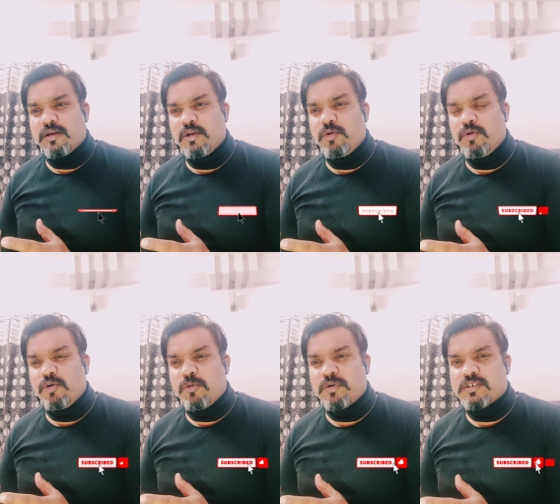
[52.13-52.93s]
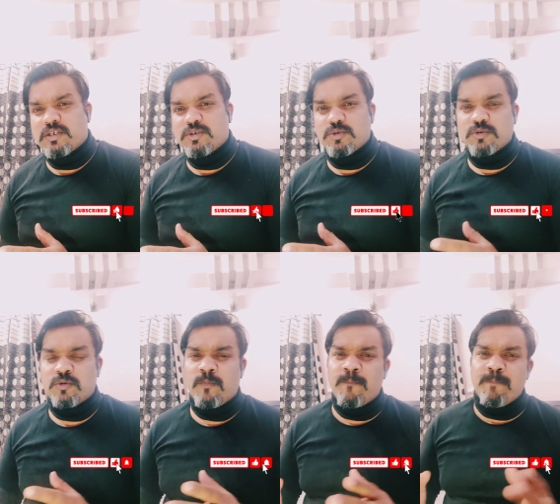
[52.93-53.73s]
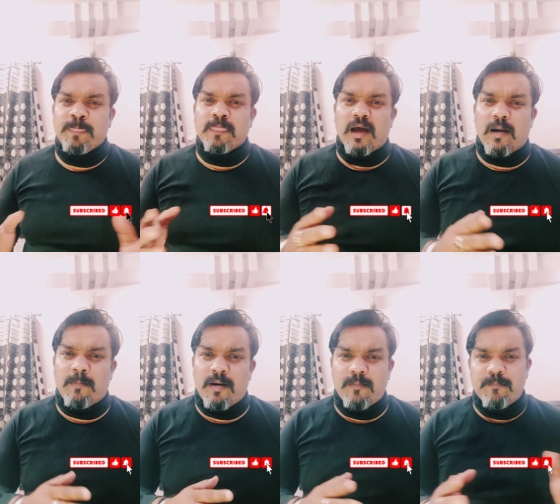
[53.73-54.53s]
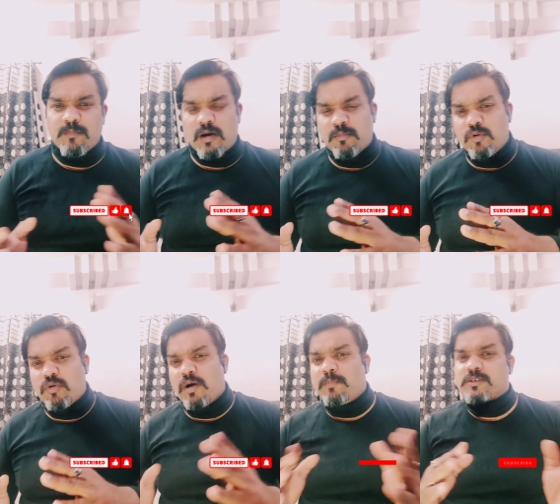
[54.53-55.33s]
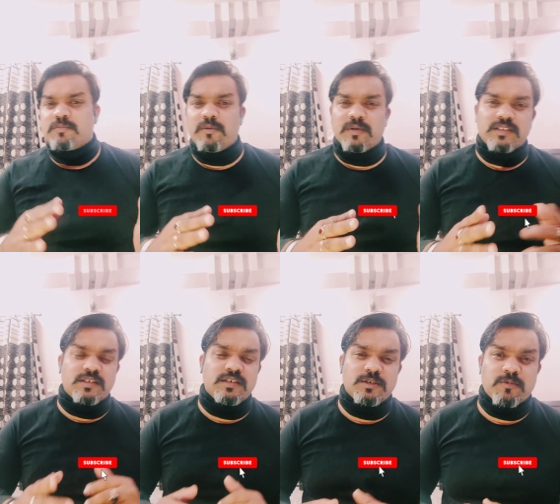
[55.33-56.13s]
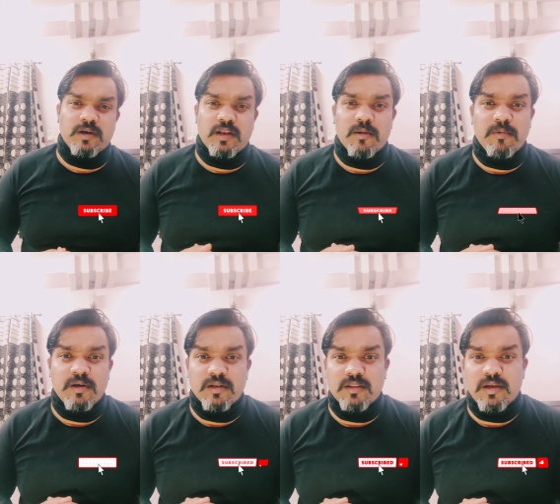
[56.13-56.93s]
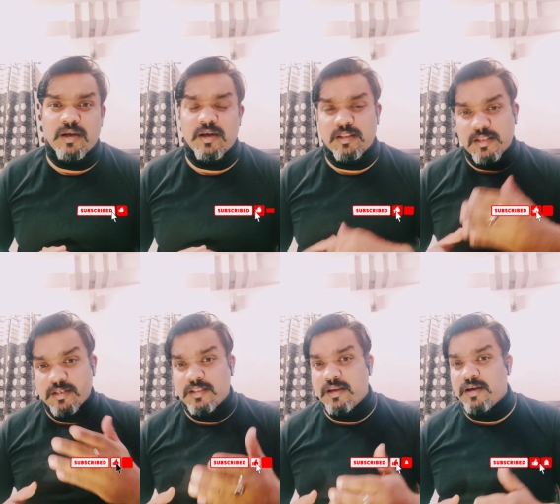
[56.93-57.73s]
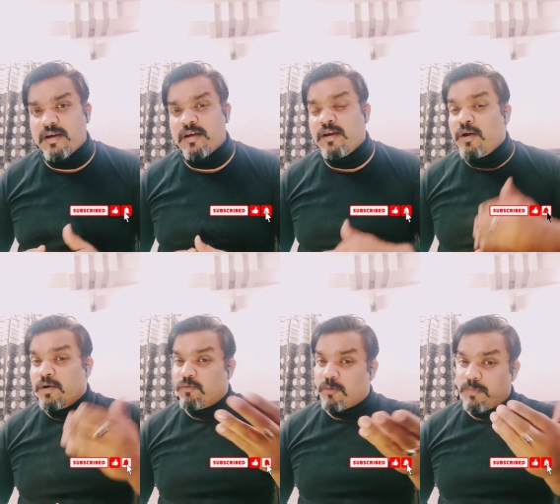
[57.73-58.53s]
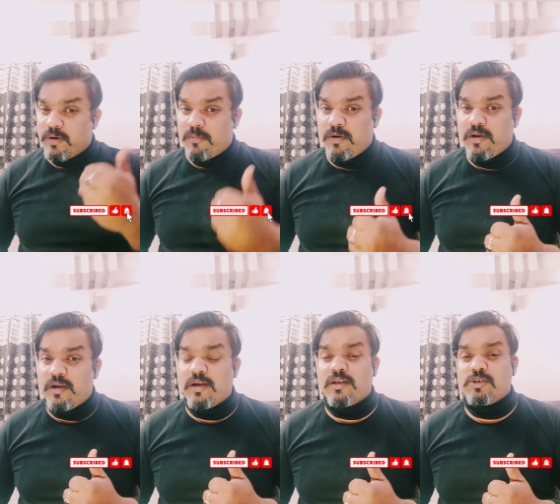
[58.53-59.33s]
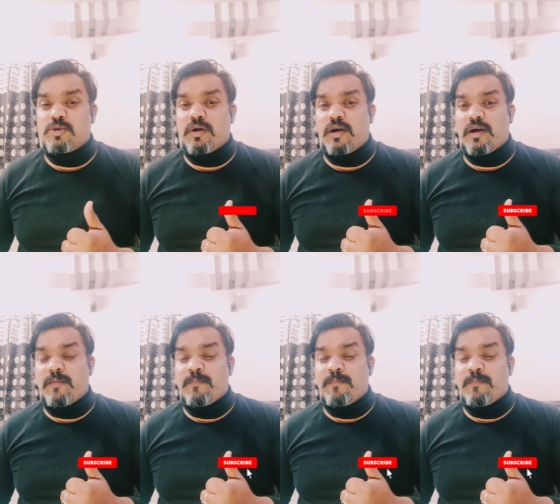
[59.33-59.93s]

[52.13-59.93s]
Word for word: न्यू यूट्यूबर्स है जो अब हम हम लोग आपस में मैसेजेस वगैरह भी करते हैं देखते हैं वो अपने भी जो है